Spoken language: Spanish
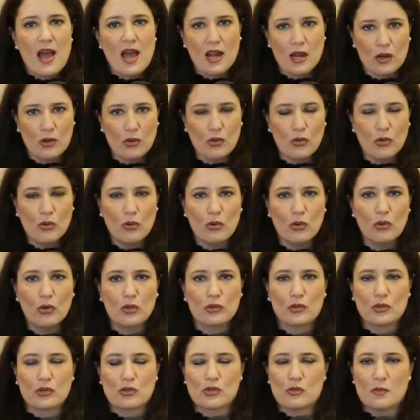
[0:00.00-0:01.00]
algo
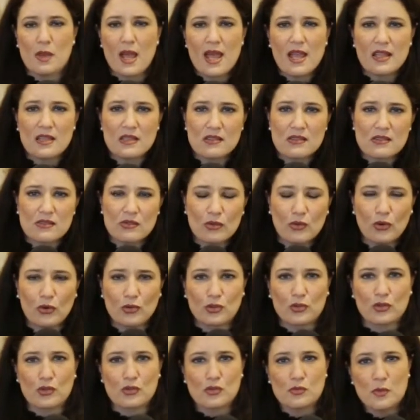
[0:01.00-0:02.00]
otros más,
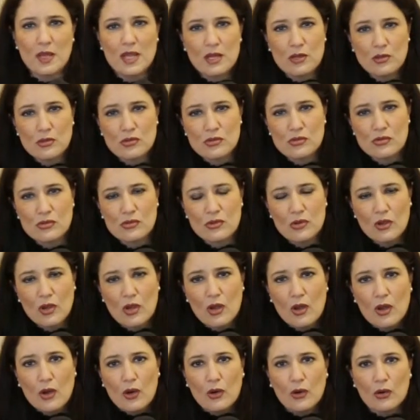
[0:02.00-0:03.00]
otros menos,
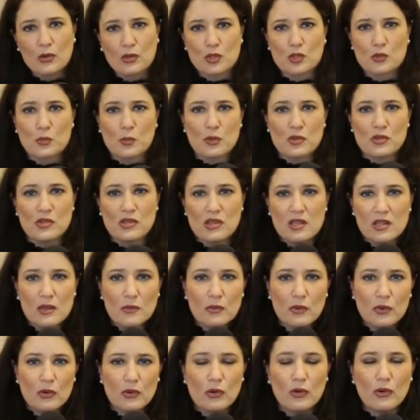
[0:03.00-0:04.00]
otros
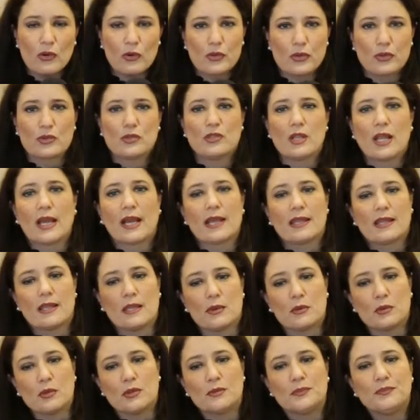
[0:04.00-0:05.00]
positivo, otros
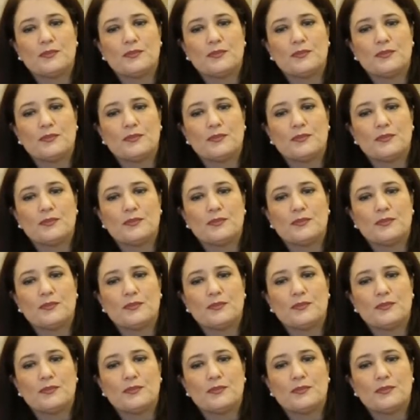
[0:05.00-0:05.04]
negativo.